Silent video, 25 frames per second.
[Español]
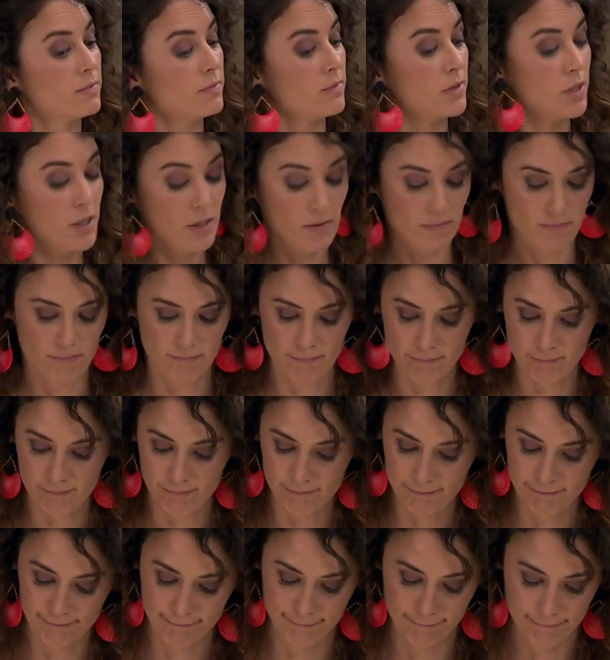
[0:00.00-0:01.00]
Sí.
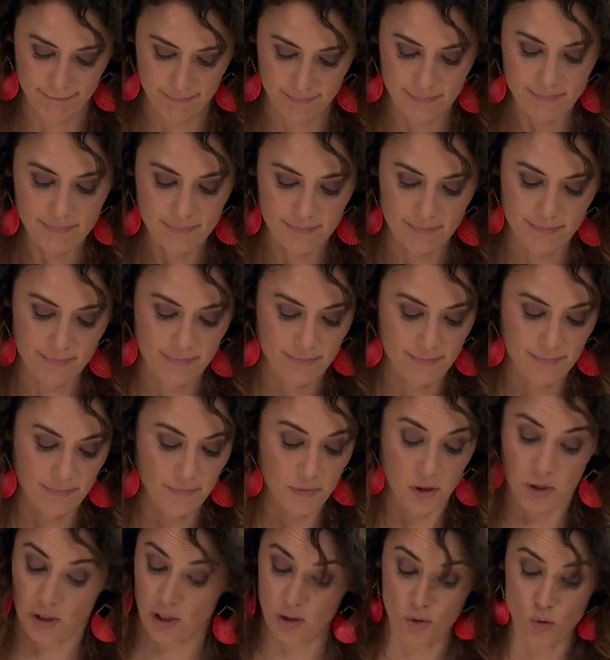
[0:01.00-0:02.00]

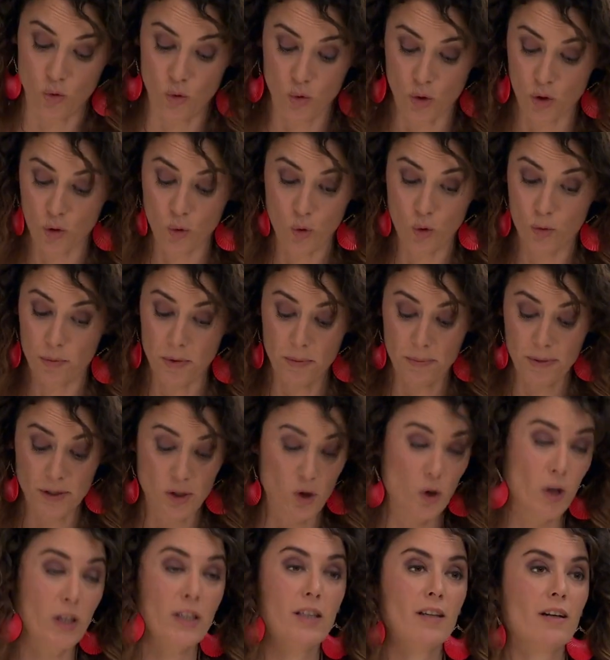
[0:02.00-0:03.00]
Y tiene un currículum
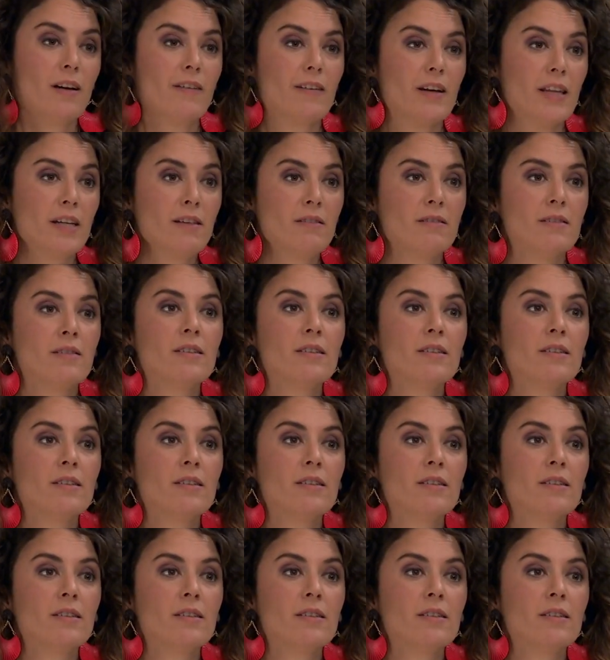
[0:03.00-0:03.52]
impresionante, la verdad.